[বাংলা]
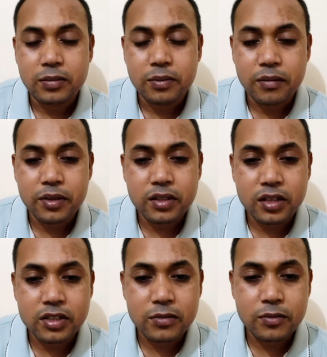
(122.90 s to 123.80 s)
যে
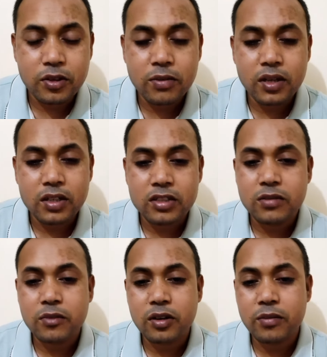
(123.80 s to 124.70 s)
ফেব্রিকটা রিসিভ করবে
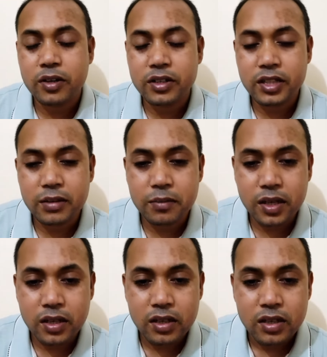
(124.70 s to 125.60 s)
রিসিভ করার পরে
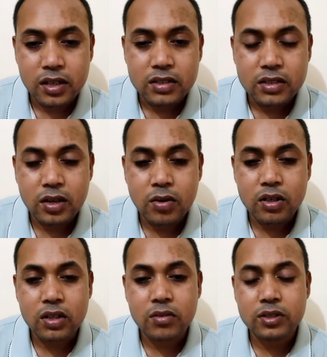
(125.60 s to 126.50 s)
দেখবে যে
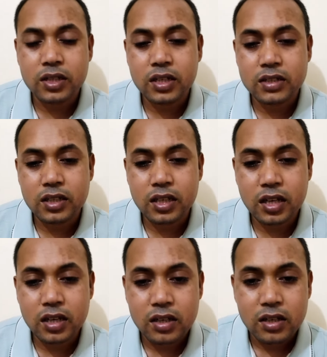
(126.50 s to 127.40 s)
লট কাউন্ট ঠিক আছে
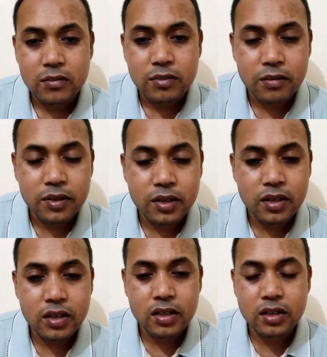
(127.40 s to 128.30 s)
কিনা
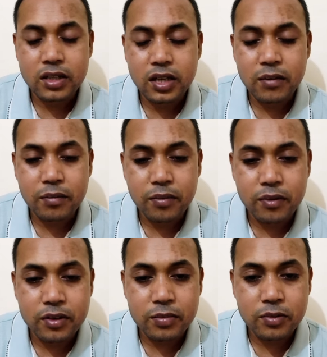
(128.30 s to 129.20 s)
ফেব্রিকে ইয়ান
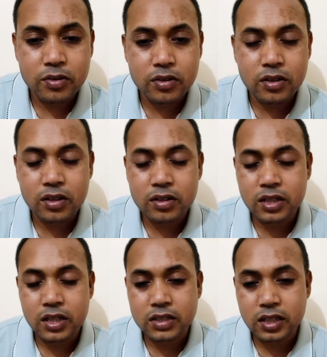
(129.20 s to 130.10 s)
রিপোর্ট
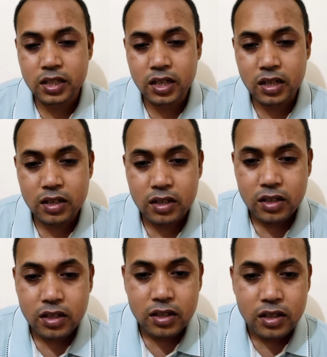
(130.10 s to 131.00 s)
ঠিক আছে কিনা
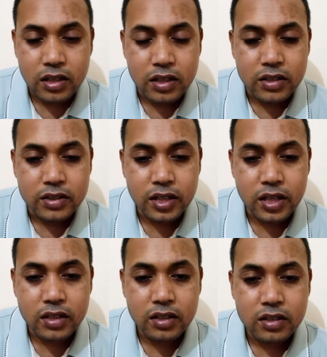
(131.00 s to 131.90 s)

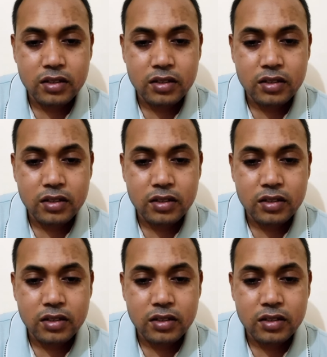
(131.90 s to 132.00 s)
দেন